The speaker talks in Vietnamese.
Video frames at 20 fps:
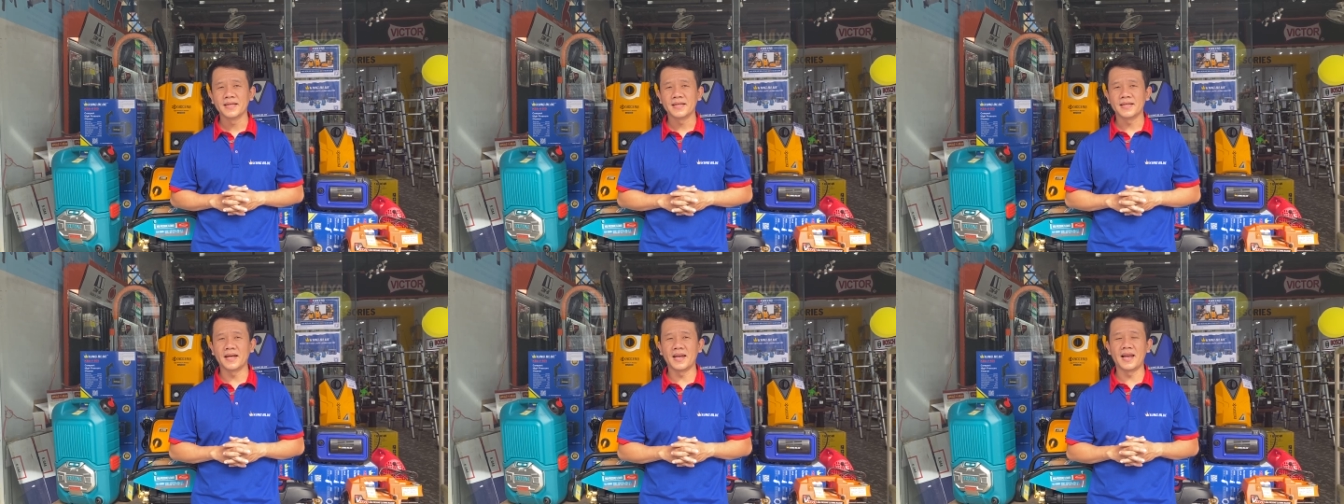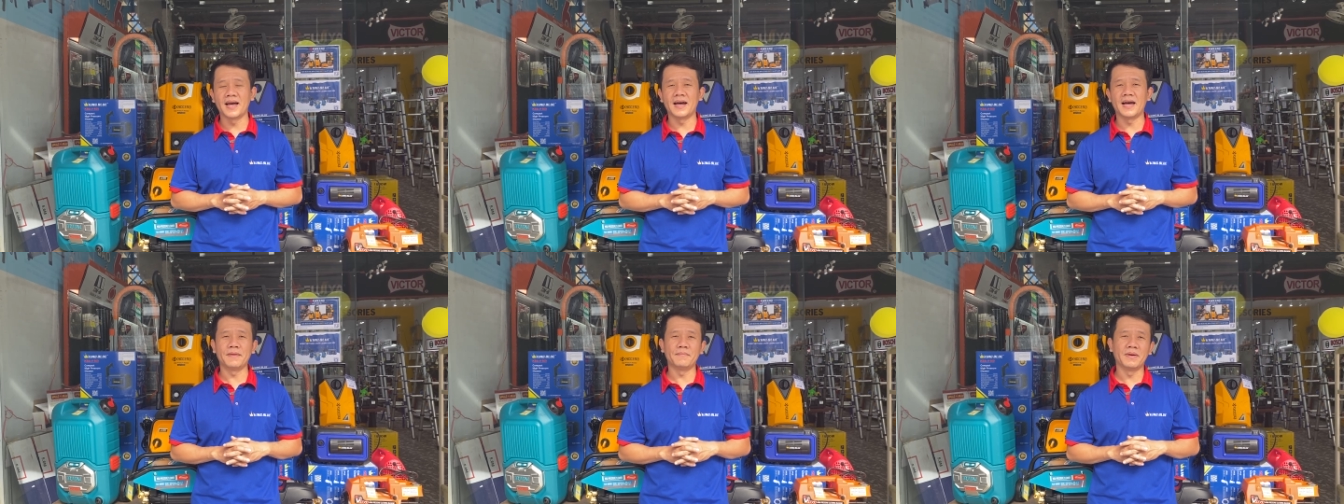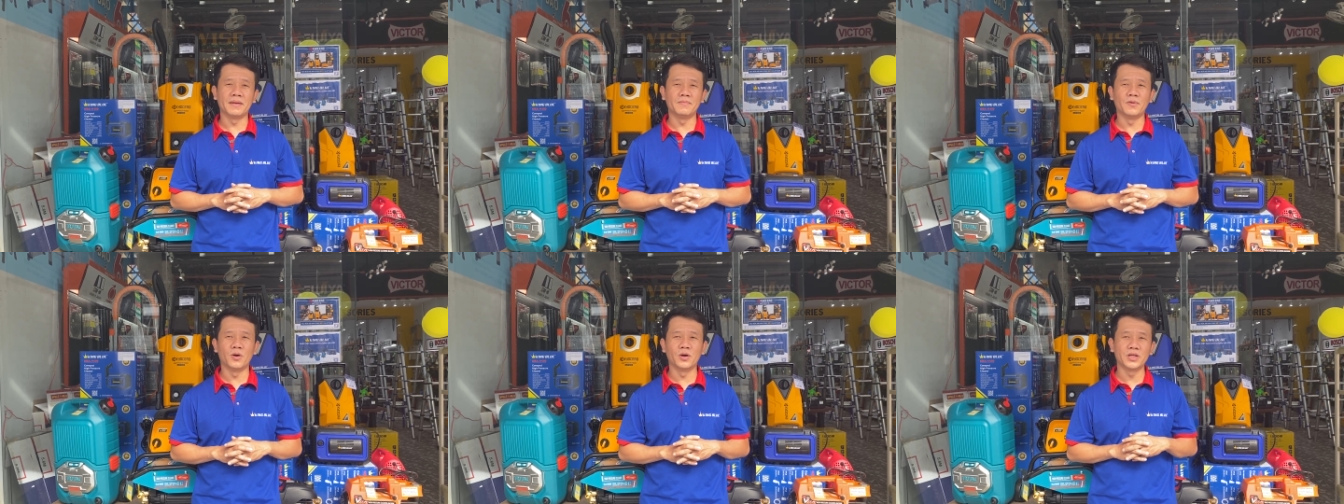đó là
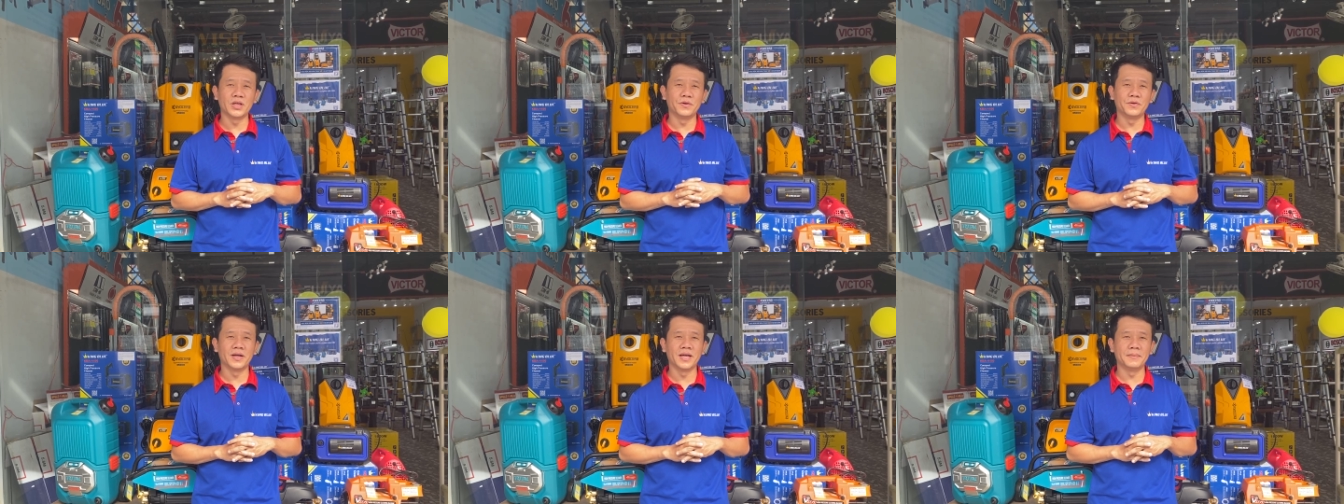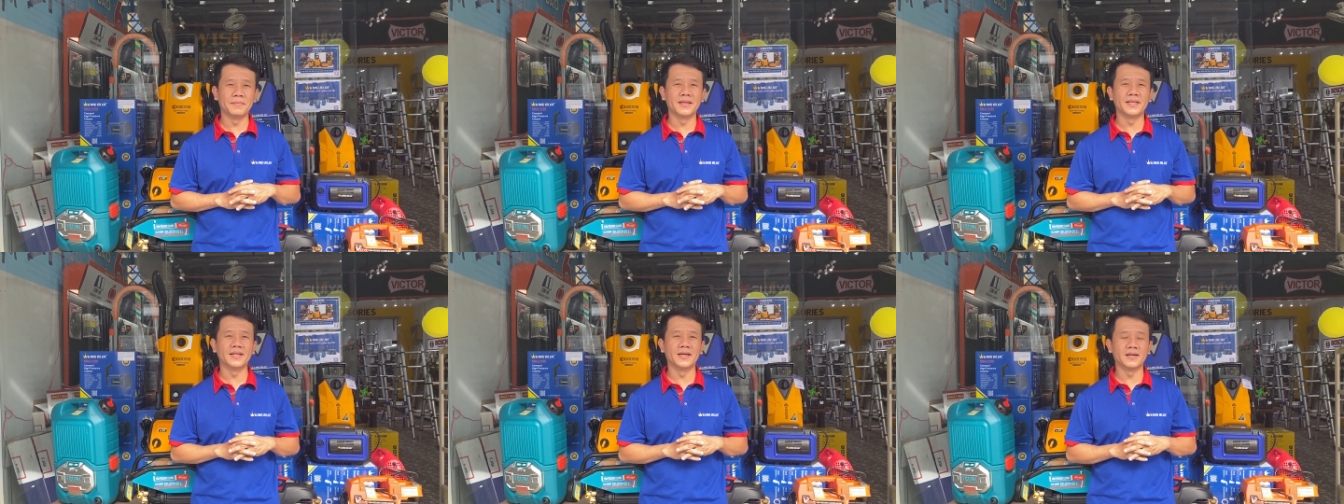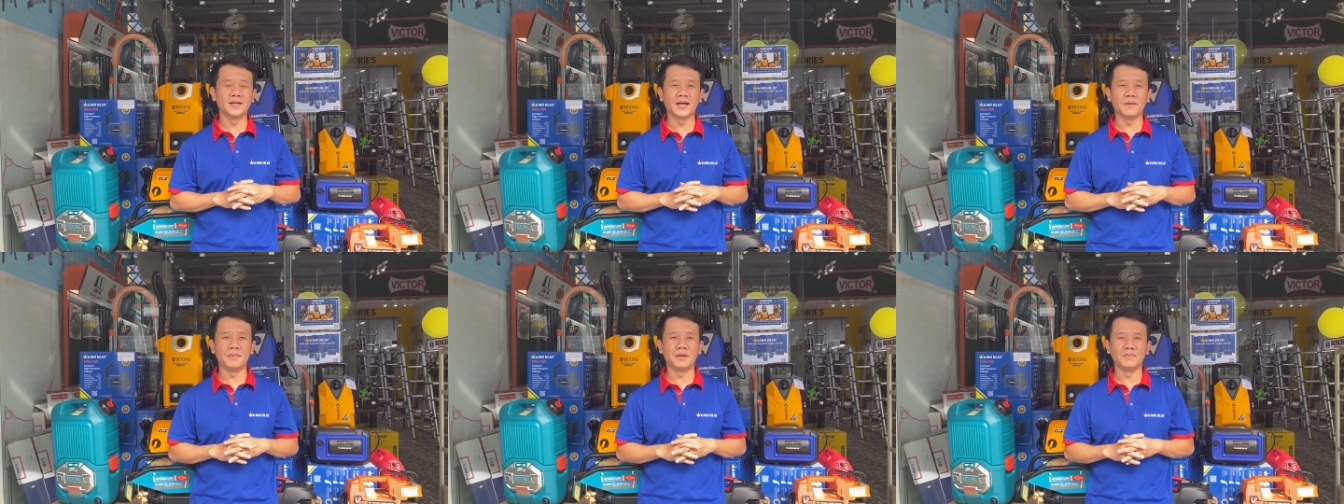mình mua nhiều khi mình
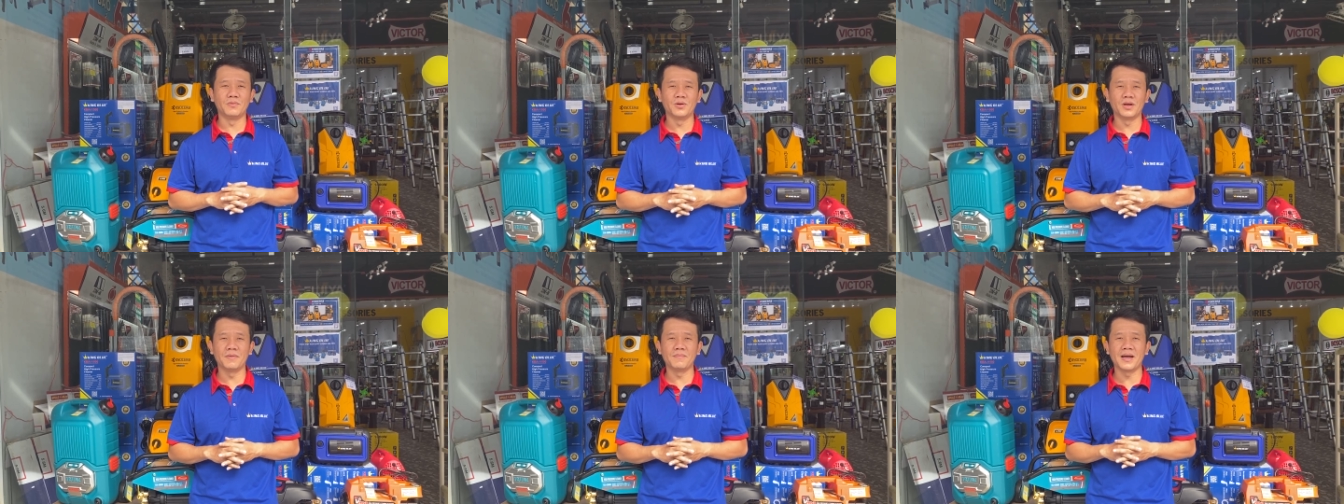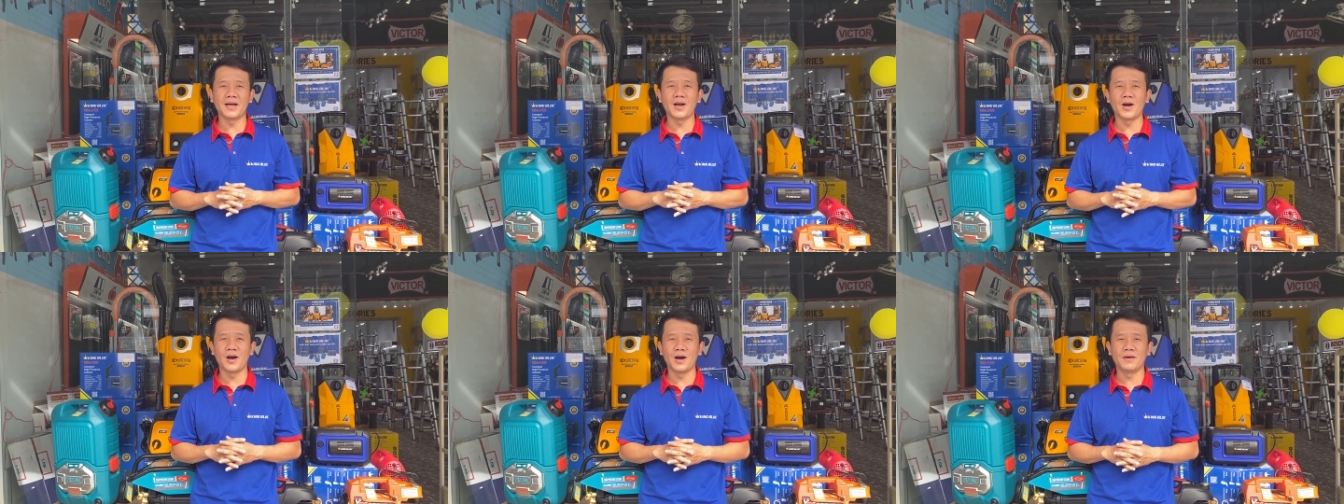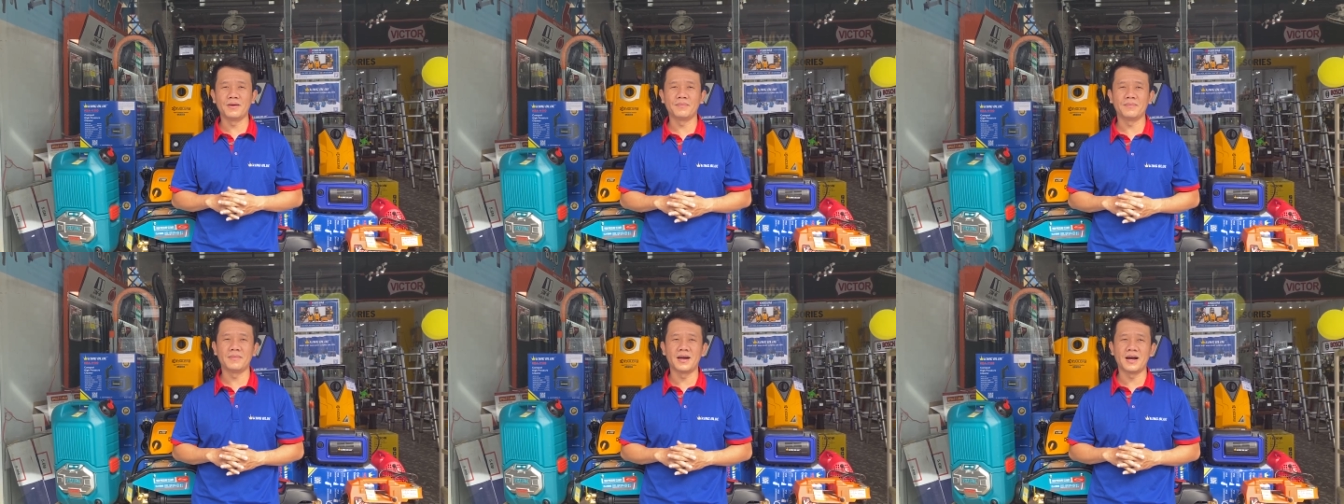tưởng là mình mua cái máy
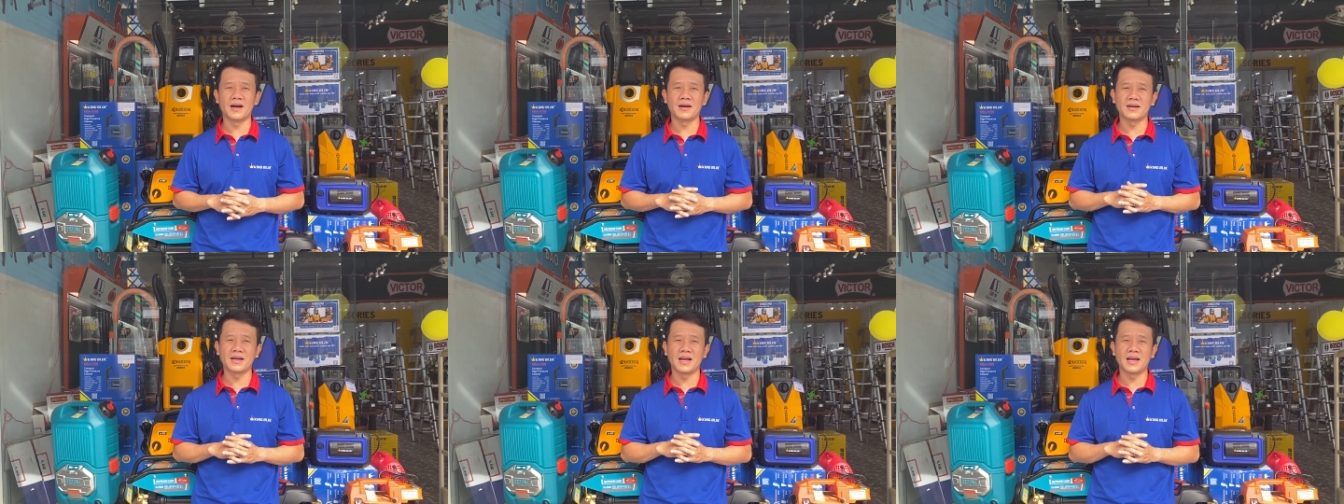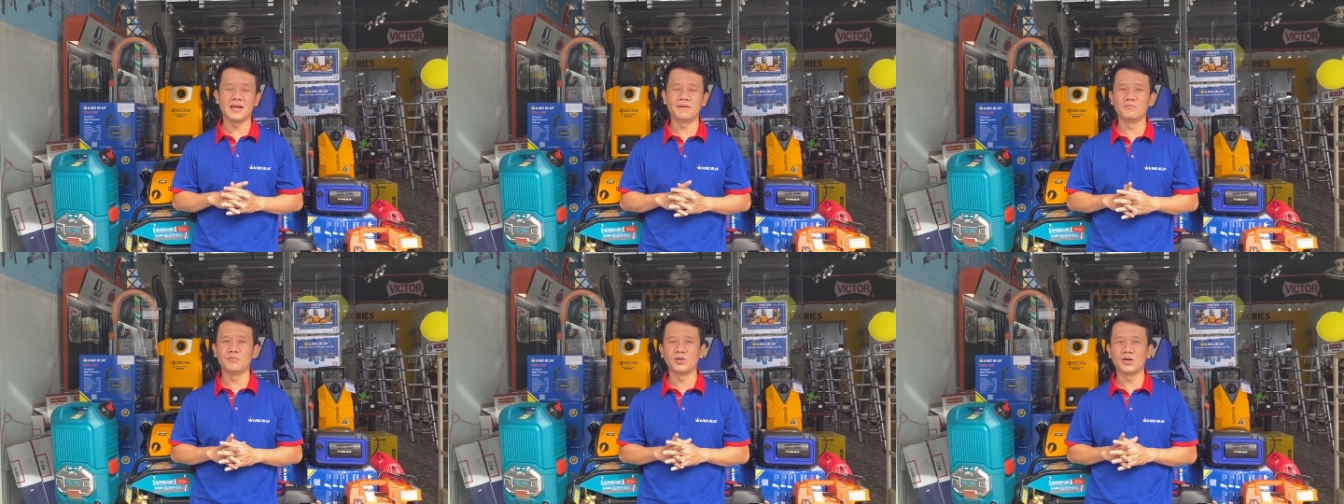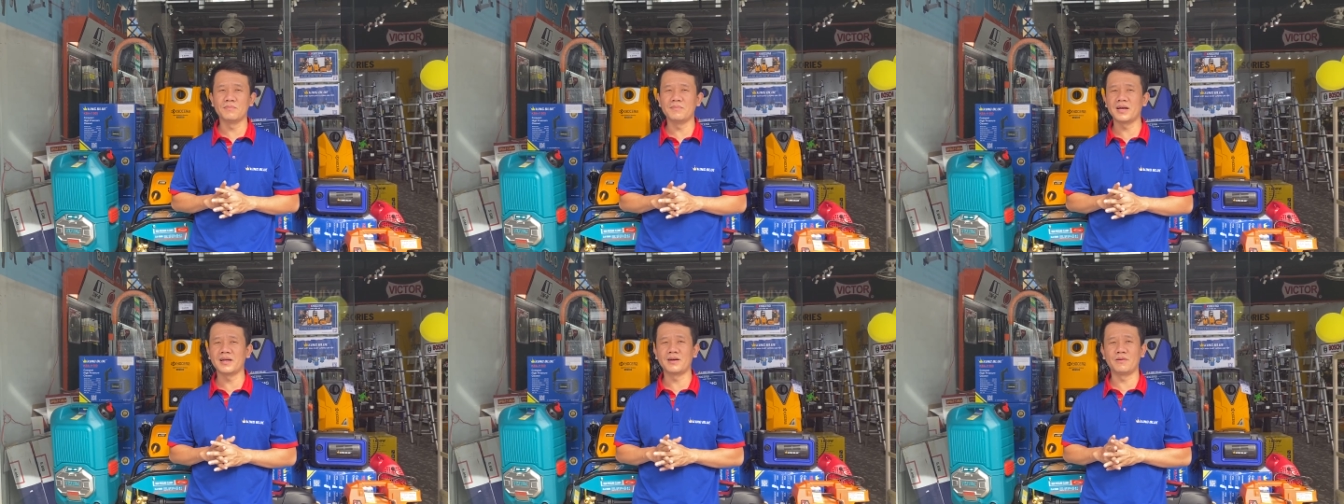ngon mà thật ra là mình mua
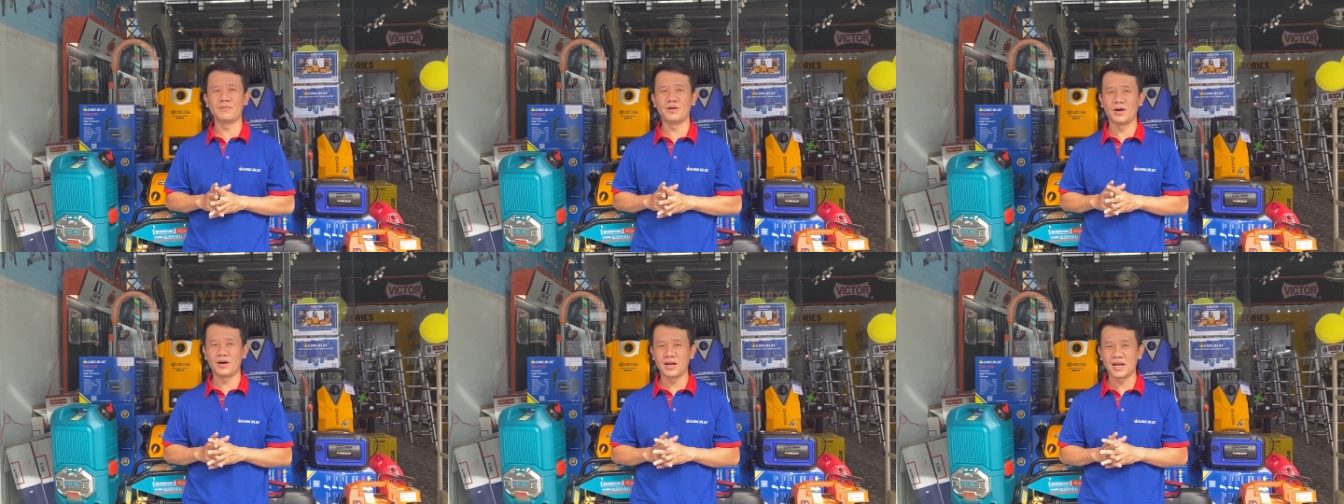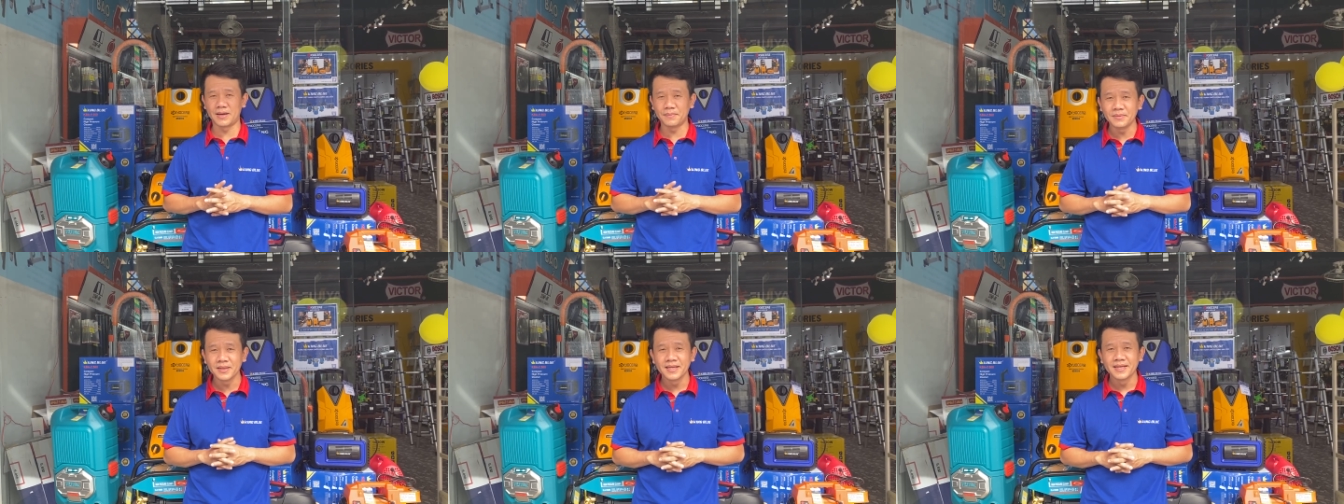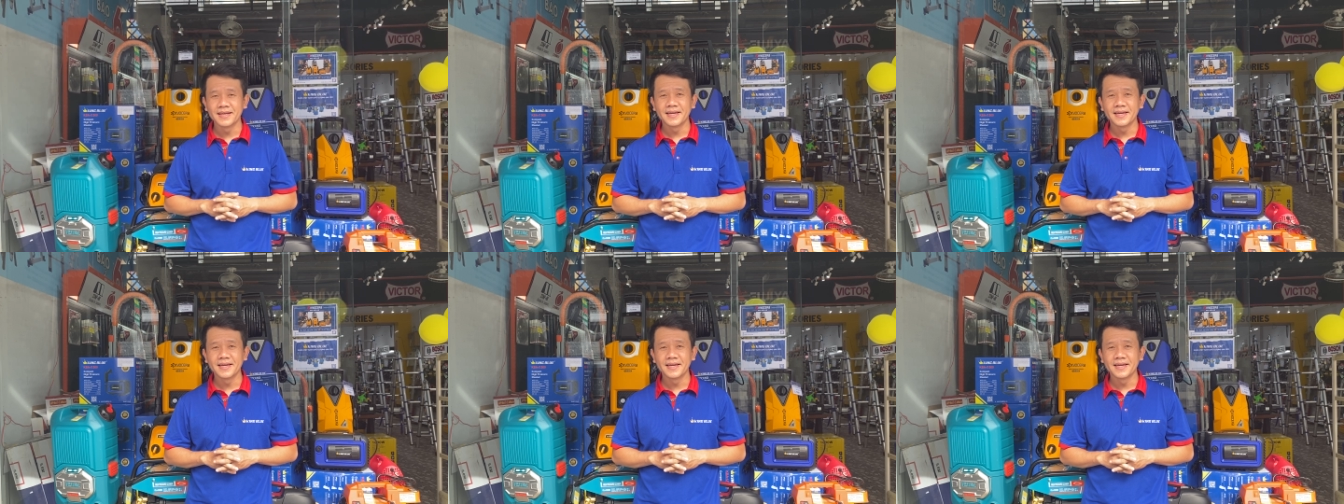cái máy không ngon lắm